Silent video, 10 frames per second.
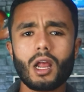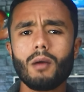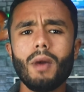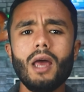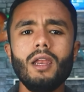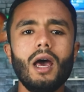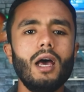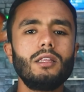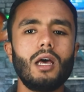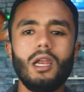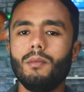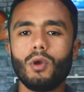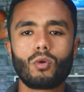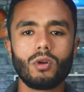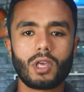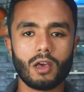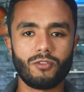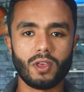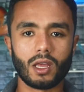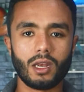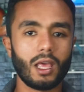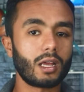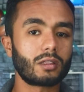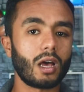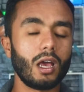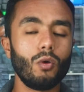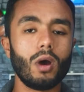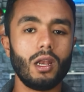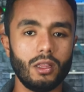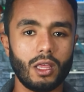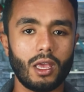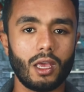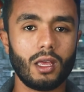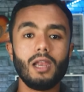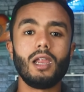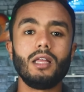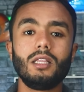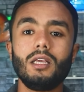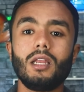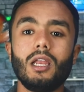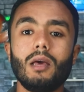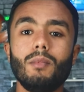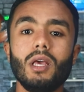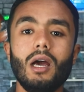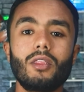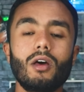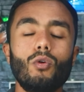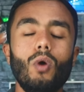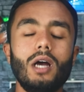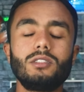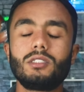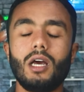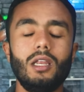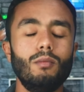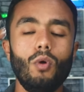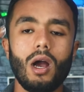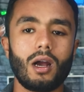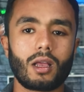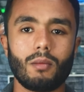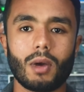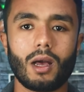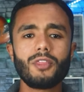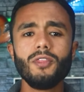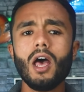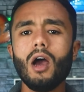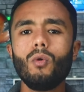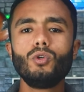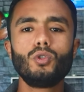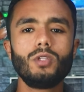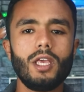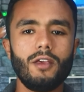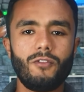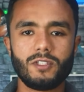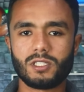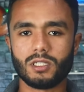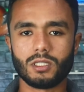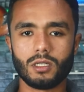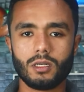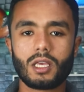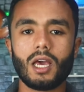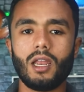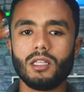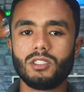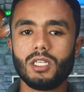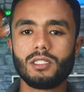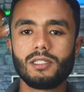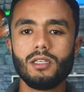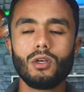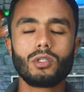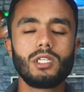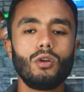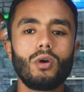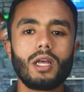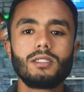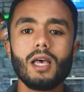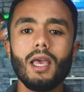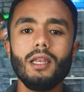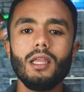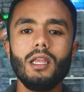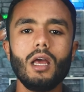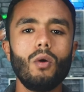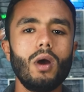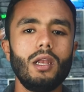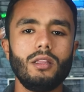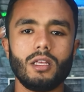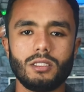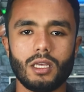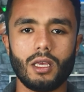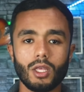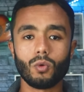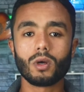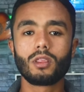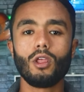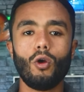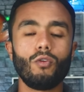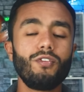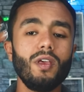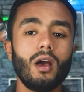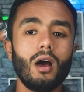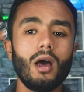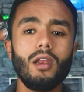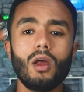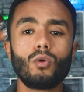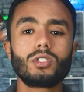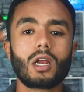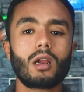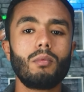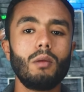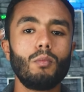رغم أن هذا لم يكن كافيا لإرضاء والديه الذين لم يحضروا حتى للمحاكمة أثناء وجوده في السجن كان جيسي يرسل رسائل إلى والدته يوضح فيها أنه جرب